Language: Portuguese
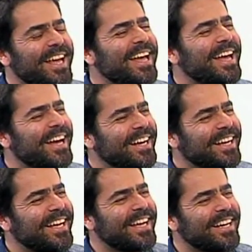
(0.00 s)
É, né?
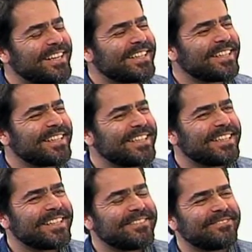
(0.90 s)
é. é.
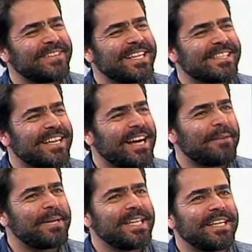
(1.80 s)
Mas a, a
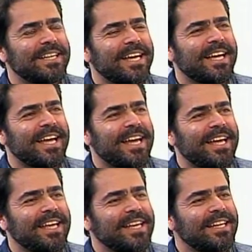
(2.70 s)
mania,
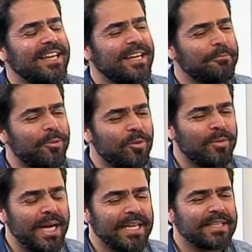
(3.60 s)
é, é, ele, ele é um pouco
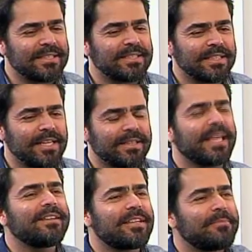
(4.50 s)
mais, ele
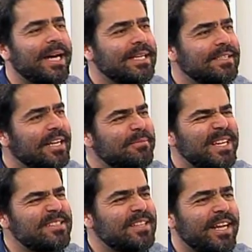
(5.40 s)
tenta mais, e ela é
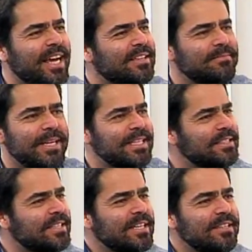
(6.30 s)
mais direta,
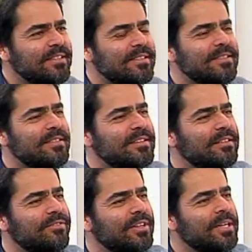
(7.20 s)
mais
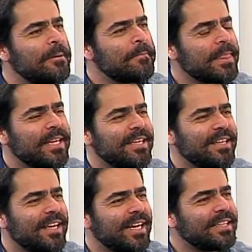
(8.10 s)
incisiva.
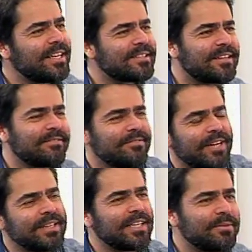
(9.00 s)
E aí essa
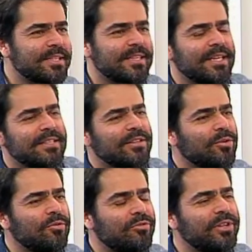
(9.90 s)
vai dando essa, esse
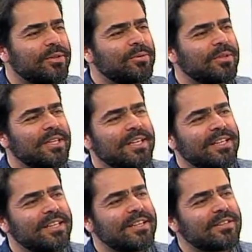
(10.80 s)
conflito
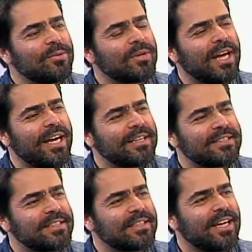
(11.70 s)
nesse lugar,
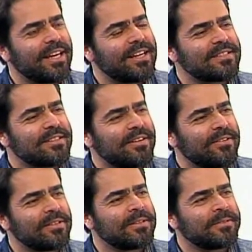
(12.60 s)
assim, da relação.